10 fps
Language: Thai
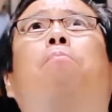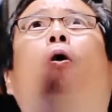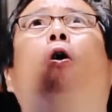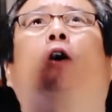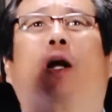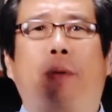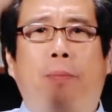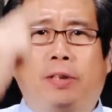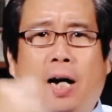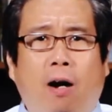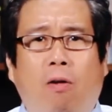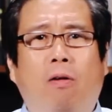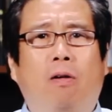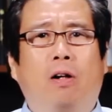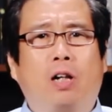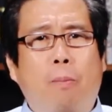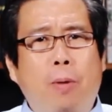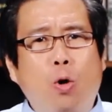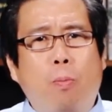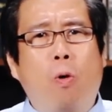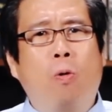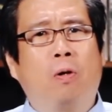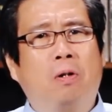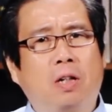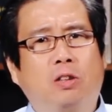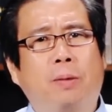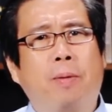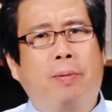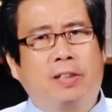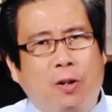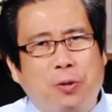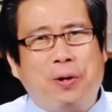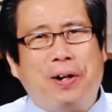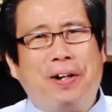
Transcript: พ่อเราเป็นพระเจ้าเราเป็นลูกพงเราจึงเป็นพระเจ้าด้วย